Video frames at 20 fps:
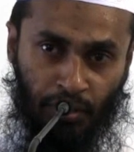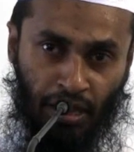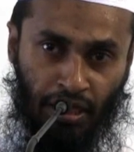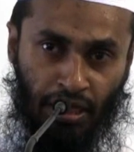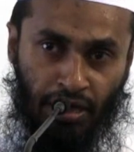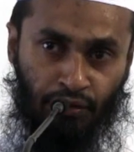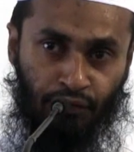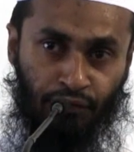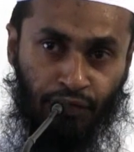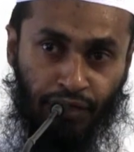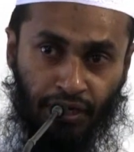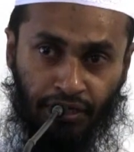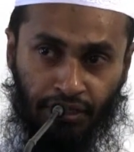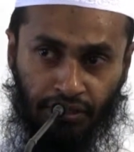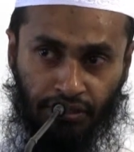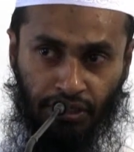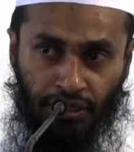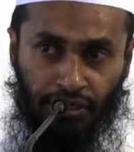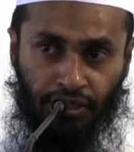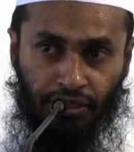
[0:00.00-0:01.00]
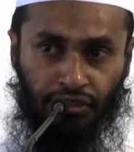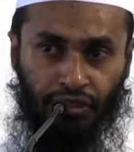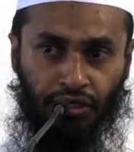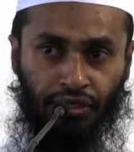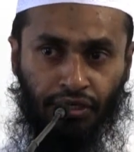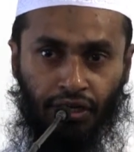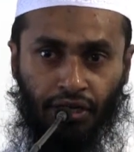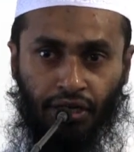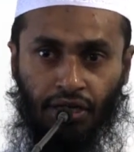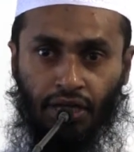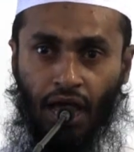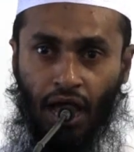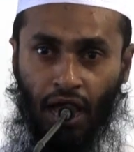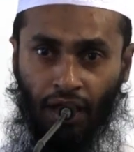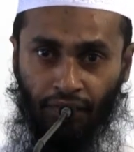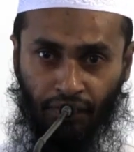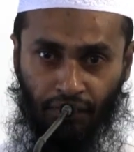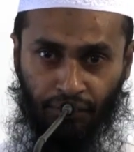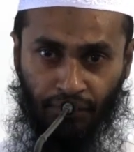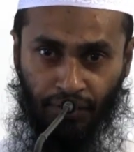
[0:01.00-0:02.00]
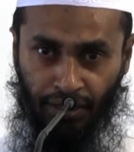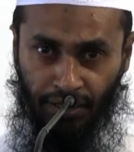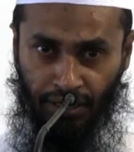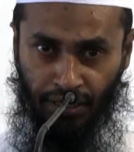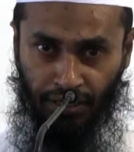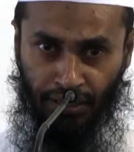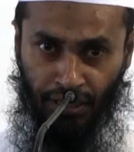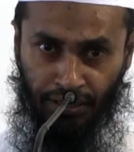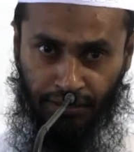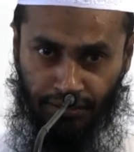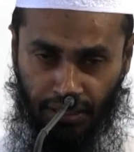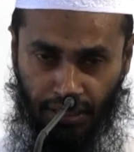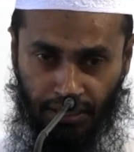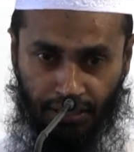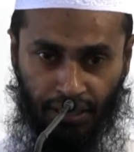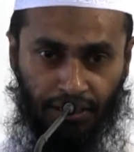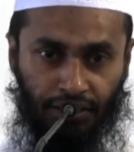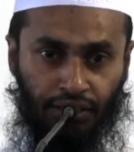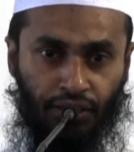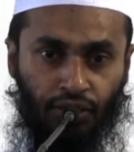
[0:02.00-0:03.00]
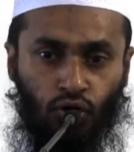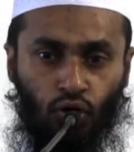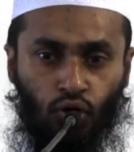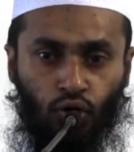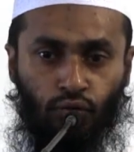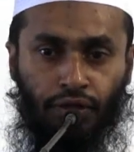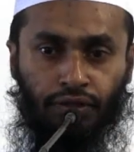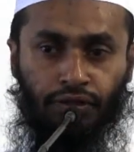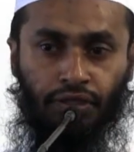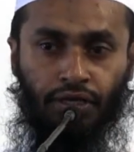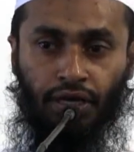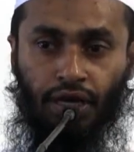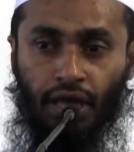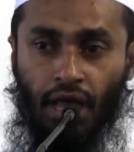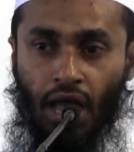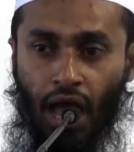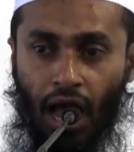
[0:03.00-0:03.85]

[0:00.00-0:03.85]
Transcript: அதாவது விறகு தேடி சென்று அந்த விறகை கட்டில கட்டி கொண்டு வந்து